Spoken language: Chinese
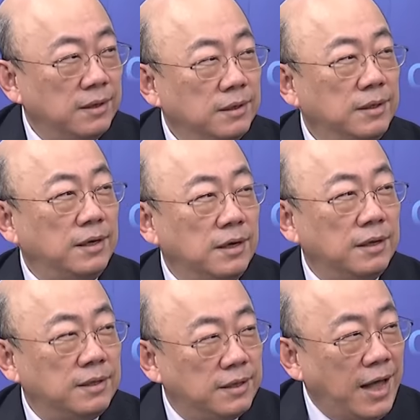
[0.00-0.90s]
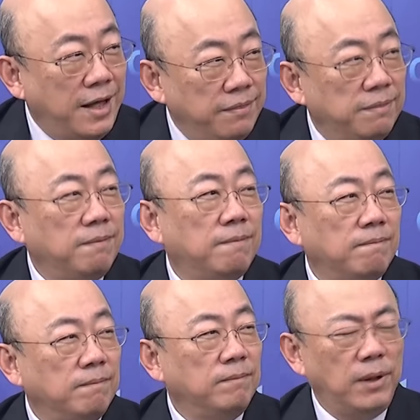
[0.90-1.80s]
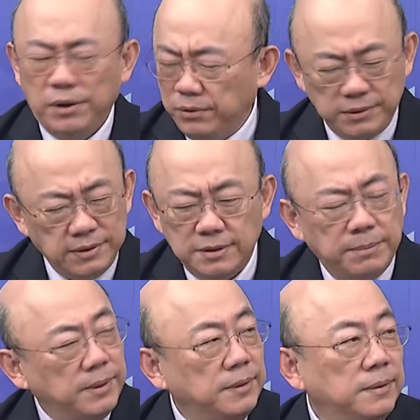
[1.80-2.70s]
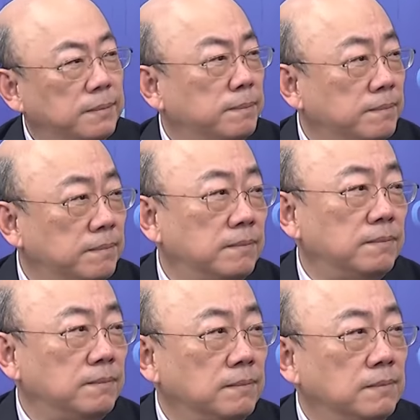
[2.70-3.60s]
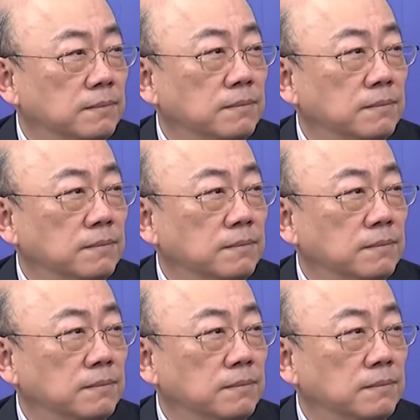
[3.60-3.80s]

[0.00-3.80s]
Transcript: 那个氮，嗯，那个都是日本的哦，